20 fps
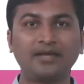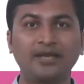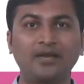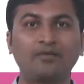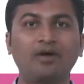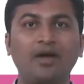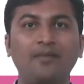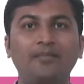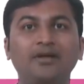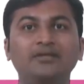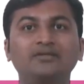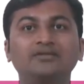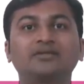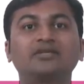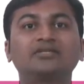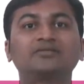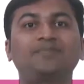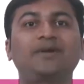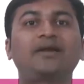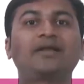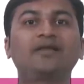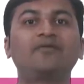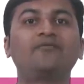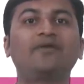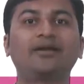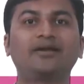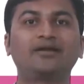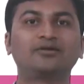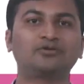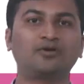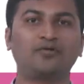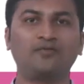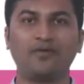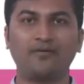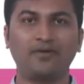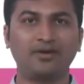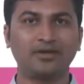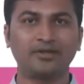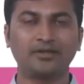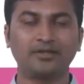रिक्वायरमेंट्स रिस्पेक्टिव वेंडर्स को
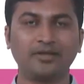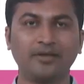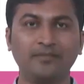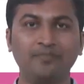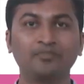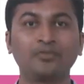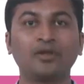फॉरवर्ड करते थे